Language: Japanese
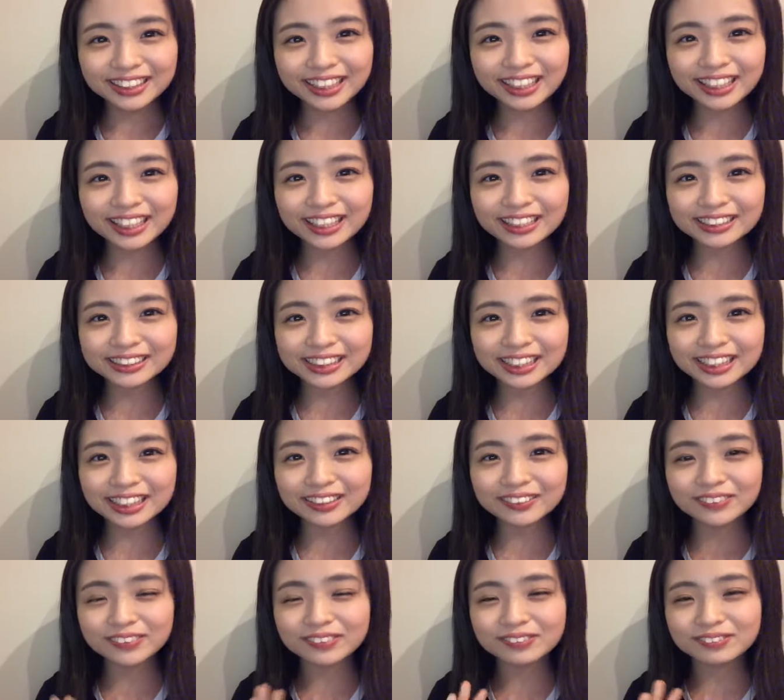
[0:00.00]
デーラーさ
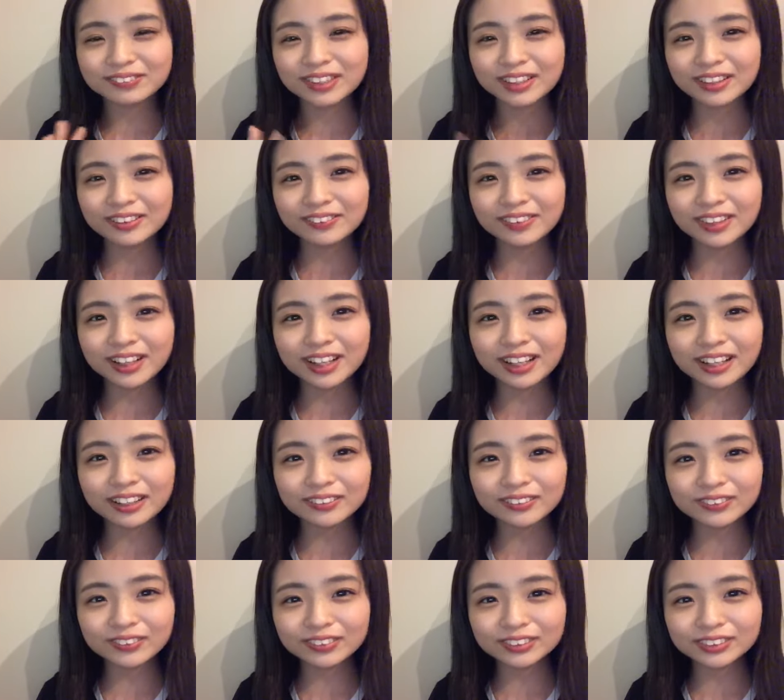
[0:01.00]
んこんばんは
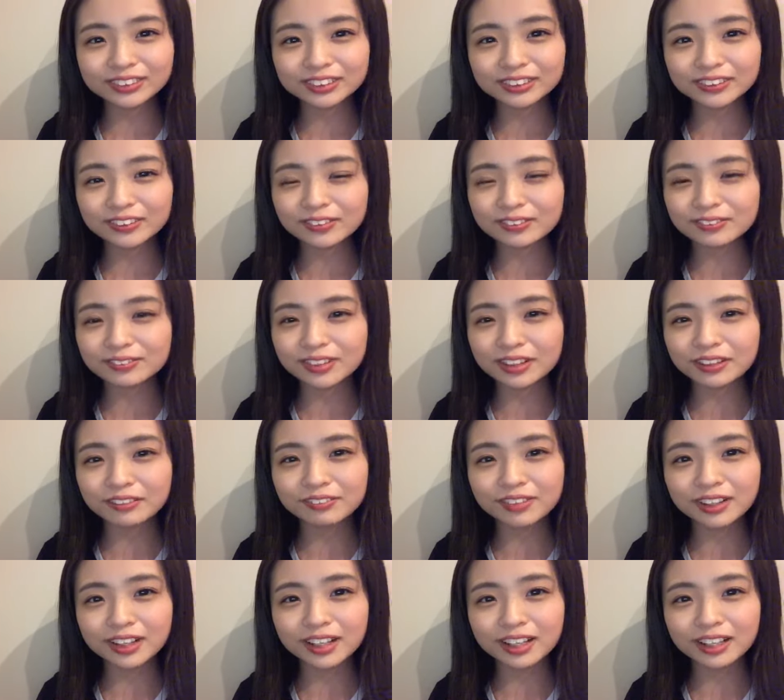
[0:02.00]
こうくんこんばん
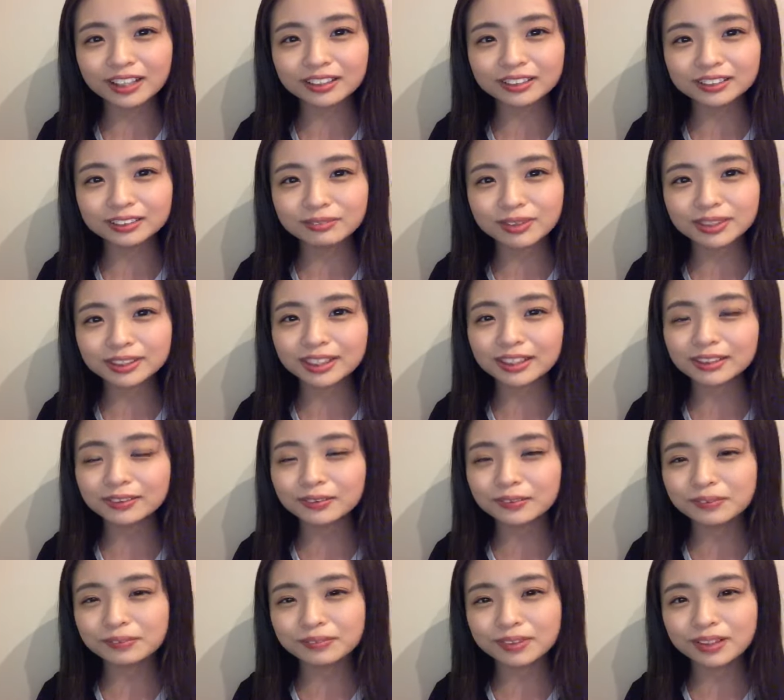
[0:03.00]
はくまさん
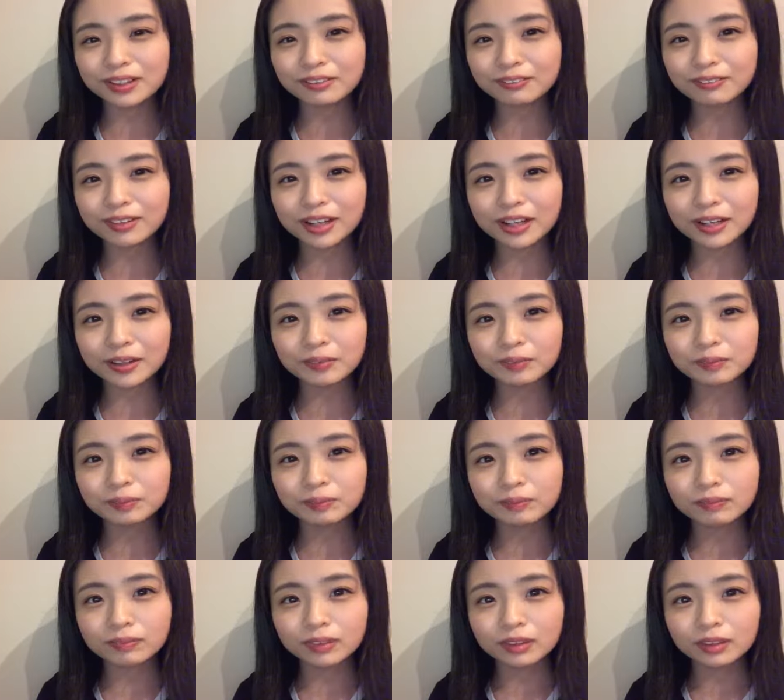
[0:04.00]
こんばんは
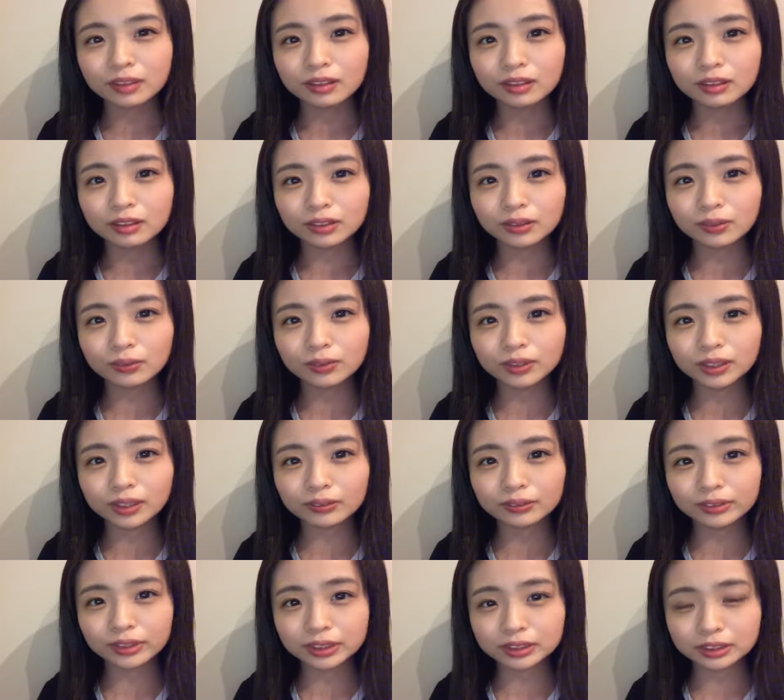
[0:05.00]
今日おで
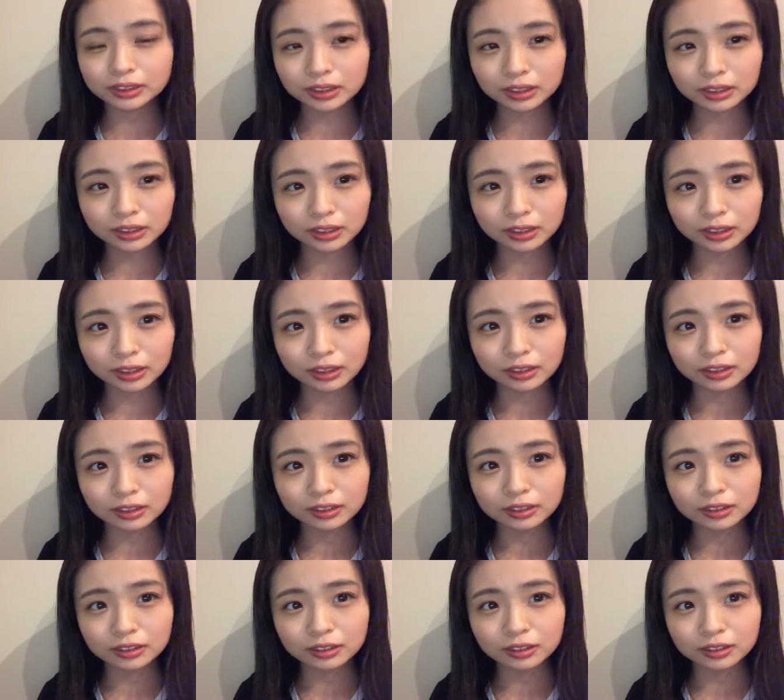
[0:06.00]
こ出しなんだね
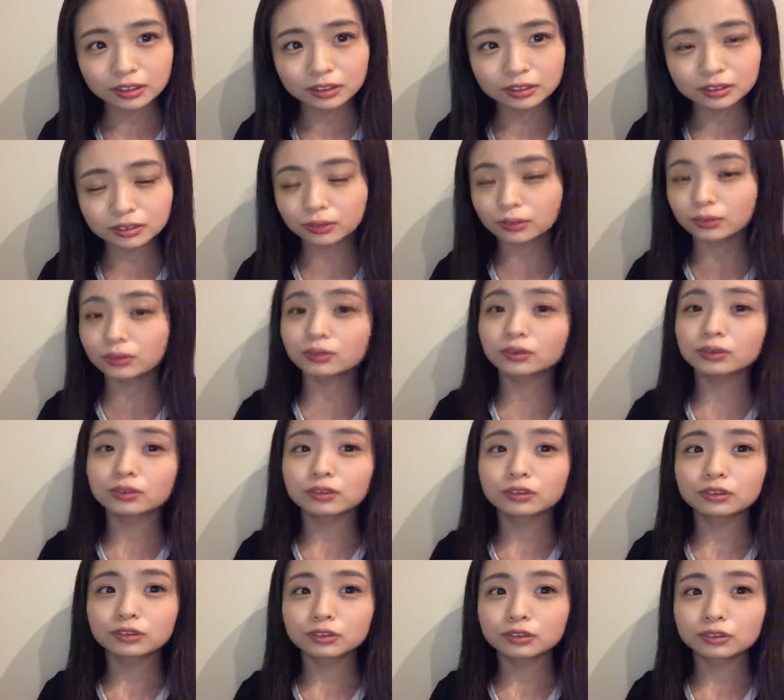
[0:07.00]
そ
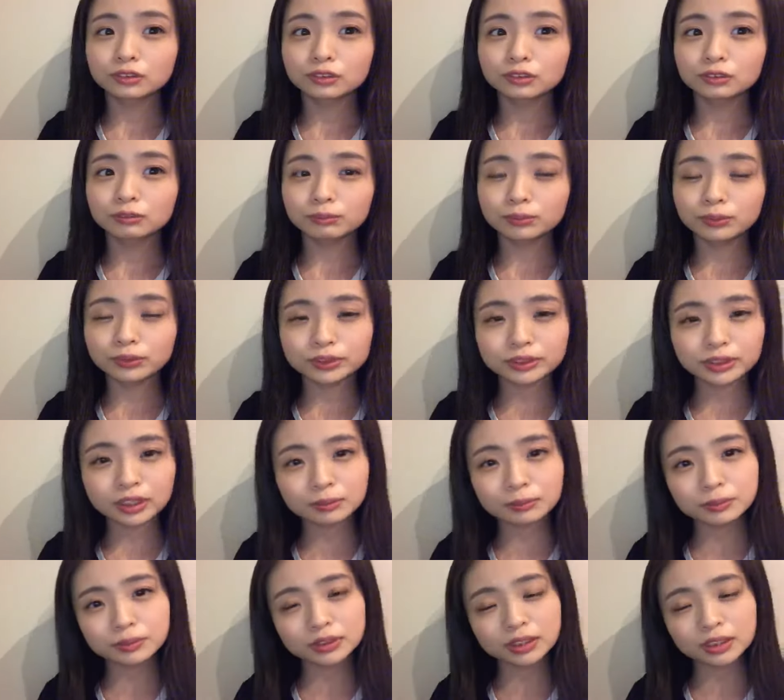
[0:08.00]
う帽子
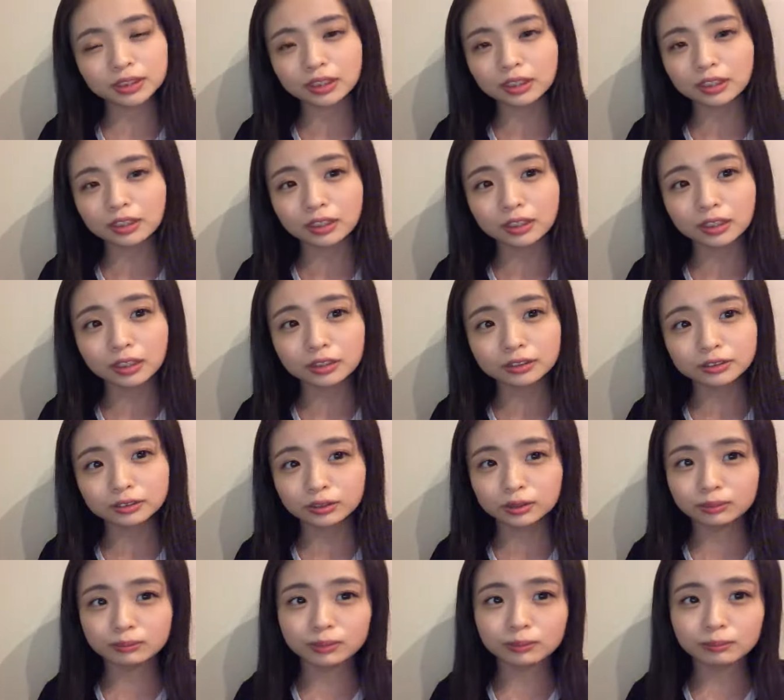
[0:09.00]
かぶってたからそ
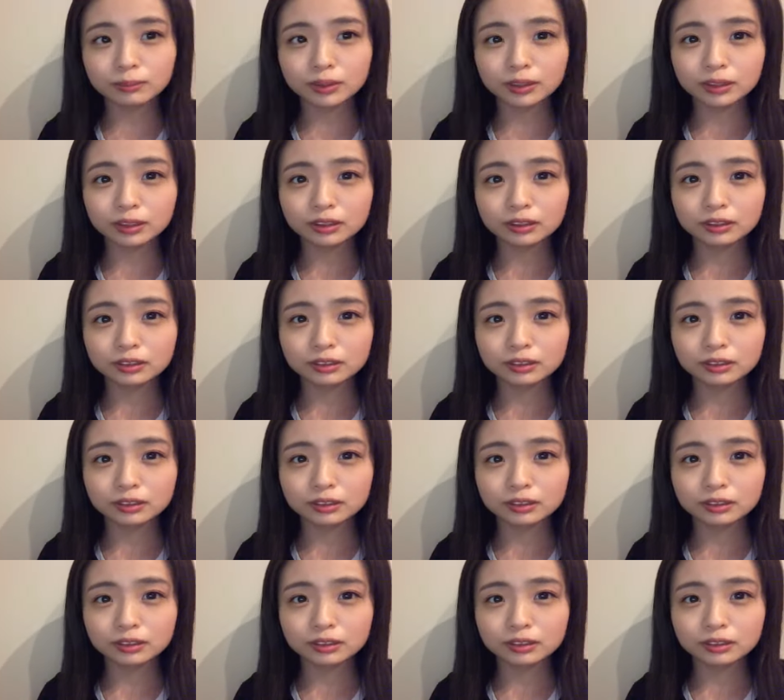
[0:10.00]
のまま